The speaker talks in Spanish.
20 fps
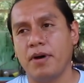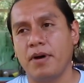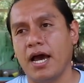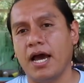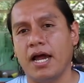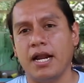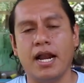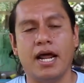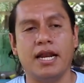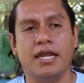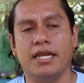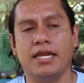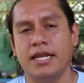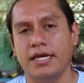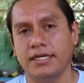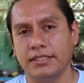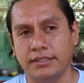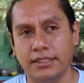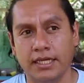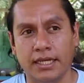pan,
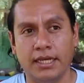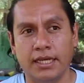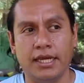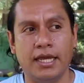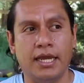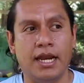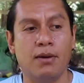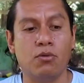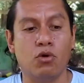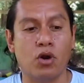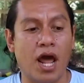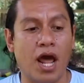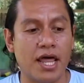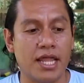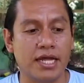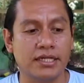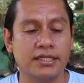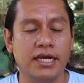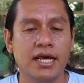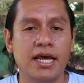harinas
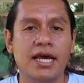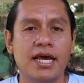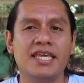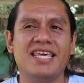elaboradas,